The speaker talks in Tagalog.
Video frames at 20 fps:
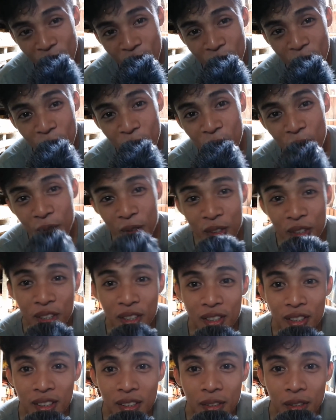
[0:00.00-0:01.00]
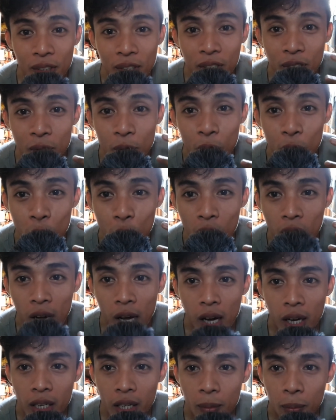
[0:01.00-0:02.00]
so kung
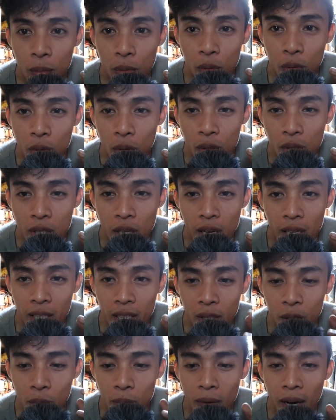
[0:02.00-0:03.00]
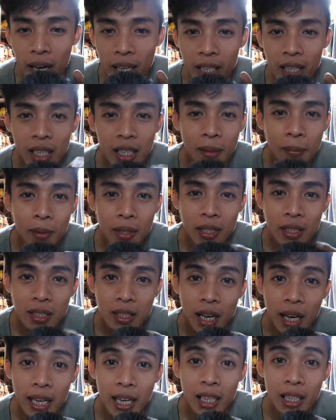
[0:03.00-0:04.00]
gagana po to sana gumana naman
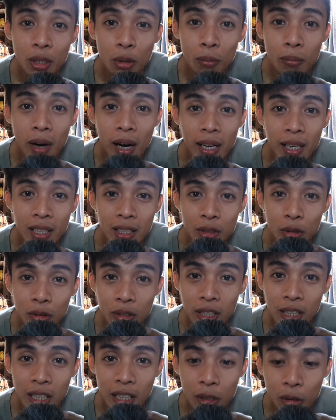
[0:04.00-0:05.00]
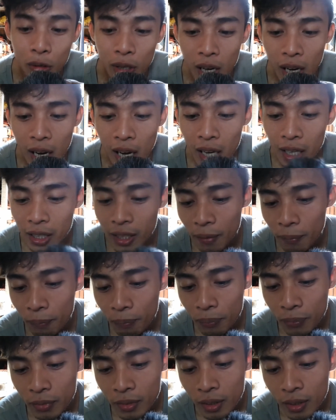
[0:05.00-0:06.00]
sayang yung bayad kung hindi to gagana
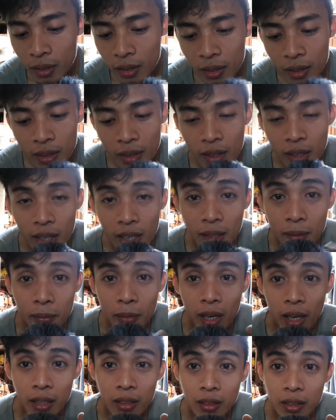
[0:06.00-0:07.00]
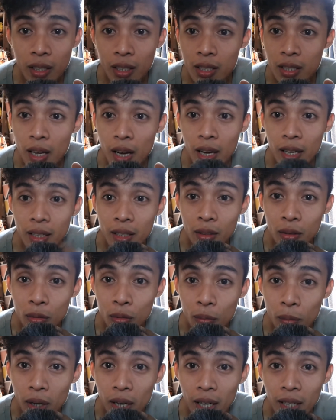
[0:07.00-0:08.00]
and maganda sana
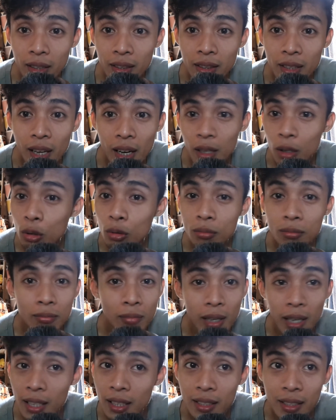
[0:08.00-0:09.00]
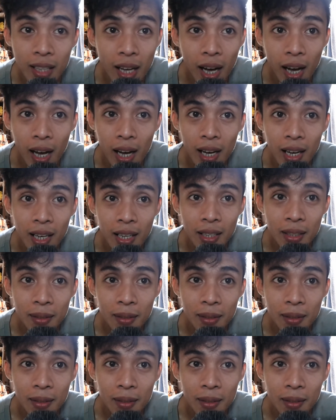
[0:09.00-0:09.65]
tong maganda kung maganda